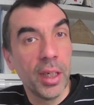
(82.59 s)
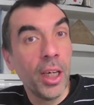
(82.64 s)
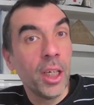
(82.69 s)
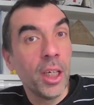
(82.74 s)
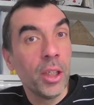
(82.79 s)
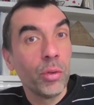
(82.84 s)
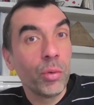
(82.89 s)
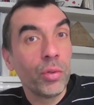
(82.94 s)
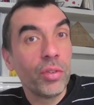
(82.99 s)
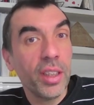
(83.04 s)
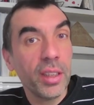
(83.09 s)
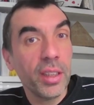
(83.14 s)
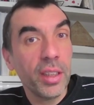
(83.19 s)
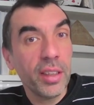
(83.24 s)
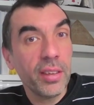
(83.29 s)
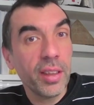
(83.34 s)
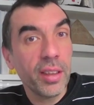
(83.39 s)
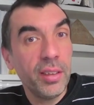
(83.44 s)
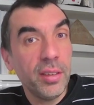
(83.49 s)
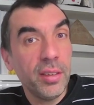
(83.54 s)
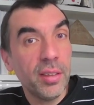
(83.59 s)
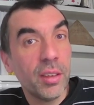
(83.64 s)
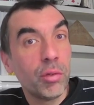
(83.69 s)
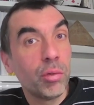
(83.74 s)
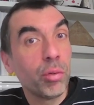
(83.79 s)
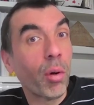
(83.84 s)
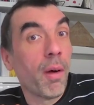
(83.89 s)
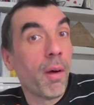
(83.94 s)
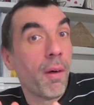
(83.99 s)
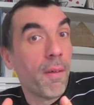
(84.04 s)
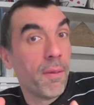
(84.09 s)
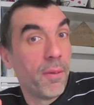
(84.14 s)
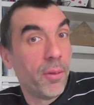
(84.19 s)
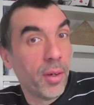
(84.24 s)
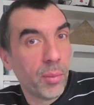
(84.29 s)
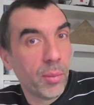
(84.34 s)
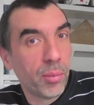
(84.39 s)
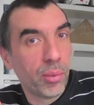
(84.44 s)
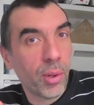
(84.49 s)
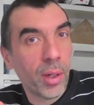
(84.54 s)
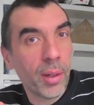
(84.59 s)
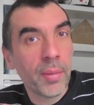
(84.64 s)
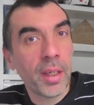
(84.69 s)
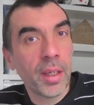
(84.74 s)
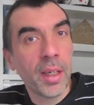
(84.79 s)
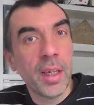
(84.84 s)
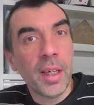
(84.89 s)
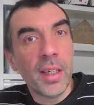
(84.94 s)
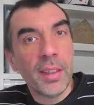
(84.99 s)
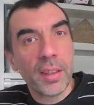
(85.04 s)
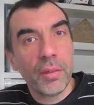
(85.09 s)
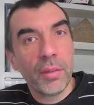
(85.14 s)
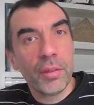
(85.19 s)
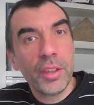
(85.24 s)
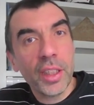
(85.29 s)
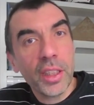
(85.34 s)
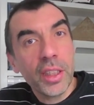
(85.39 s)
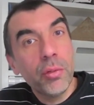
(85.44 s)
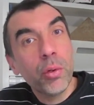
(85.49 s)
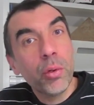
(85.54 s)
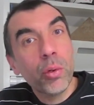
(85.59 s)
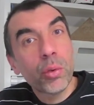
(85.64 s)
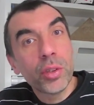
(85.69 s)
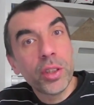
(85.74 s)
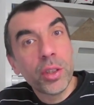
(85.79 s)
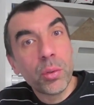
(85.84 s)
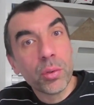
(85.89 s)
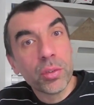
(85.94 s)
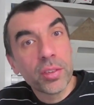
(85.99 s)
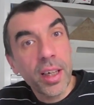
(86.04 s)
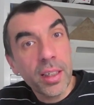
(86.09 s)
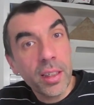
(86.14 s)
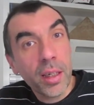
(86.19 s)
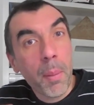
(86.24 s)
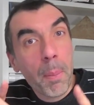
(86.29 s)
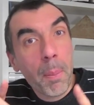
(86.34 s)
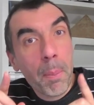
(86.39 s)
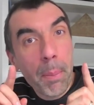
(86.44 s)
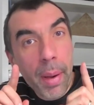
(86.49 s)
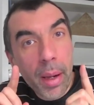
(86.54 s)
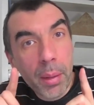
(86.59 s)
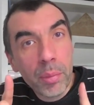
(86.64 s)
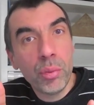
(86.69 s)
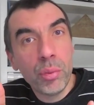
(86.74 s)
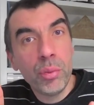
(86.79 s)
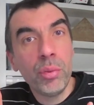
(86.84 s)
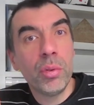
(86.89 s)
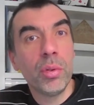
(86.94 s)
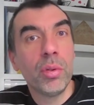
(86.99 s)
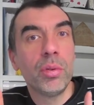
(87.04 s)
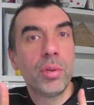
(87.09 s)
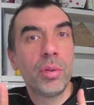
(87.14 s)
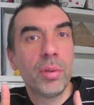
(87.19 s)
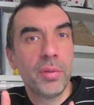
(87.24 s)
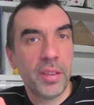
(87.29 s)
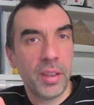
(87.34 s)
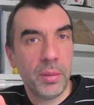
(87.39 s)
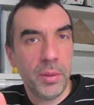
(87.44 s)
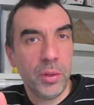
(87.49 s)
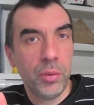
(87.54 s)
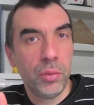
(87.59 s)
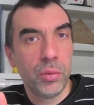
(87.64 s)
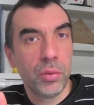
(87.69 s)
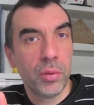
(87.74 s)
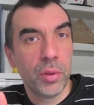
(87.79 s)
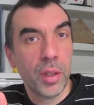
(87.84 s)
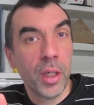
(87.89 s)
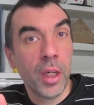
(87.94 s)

Donc si un exercice est sur 20 points, ça veut dire qu'il faut qu'on y consacre pas plus de 20 minutes.